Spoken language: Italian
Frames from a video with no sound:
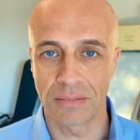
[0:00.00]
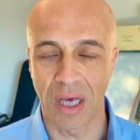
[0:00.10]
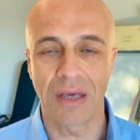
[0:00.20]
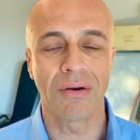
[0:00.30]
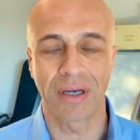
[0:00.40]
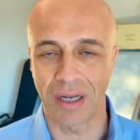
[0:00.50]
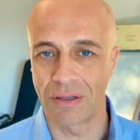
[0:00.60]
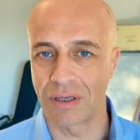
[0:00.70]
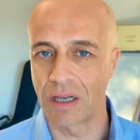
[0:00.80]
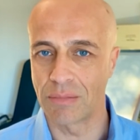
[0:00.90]
Io credo
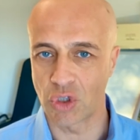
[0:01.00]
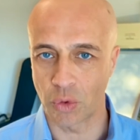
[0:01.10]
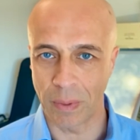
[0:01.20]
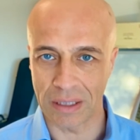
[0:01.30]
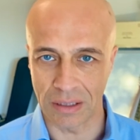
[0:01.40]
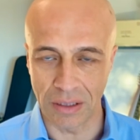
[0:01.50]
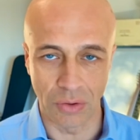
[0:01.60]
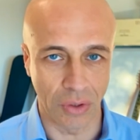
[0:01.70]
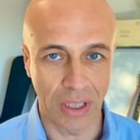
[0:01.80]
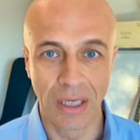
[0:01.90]
che la maggior parte di
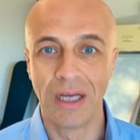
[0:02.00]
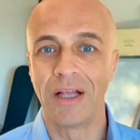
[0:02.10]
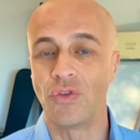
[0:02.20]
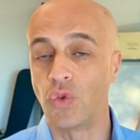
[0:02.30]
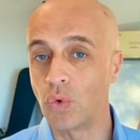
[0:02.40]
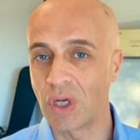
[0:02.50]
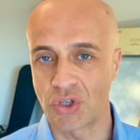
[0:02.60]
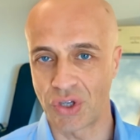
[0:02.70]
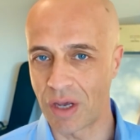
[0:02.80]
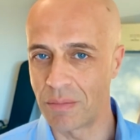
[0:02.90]
noi non
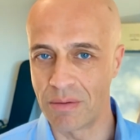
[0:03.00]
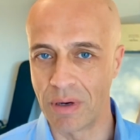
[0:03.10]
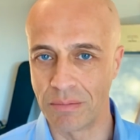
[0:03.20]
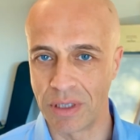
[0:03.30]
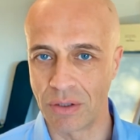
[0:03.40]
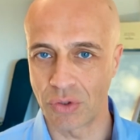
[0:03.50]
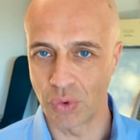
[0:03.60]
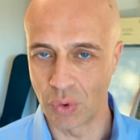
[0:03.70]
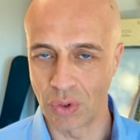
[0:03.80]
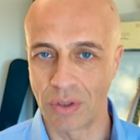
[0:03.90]
lascerebbe il bambino
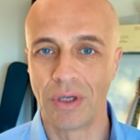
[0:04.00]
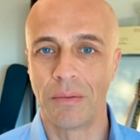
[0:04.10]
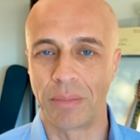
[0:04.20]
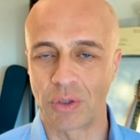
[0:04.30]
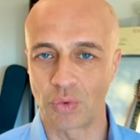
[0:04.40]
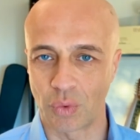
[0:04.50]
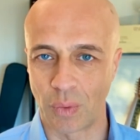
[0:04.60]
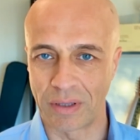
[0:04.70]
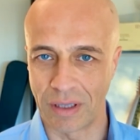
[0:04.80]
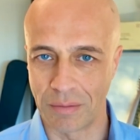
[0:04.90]
solo per tutto
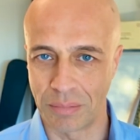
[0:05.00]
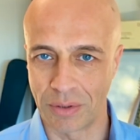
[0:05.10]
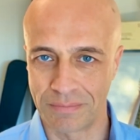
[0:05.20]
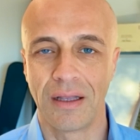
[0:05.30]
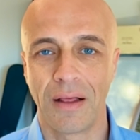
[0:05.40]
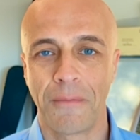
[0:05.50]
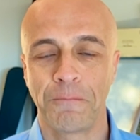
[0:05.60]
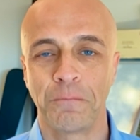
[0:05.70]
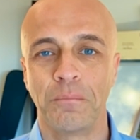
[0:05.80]
quel tempo.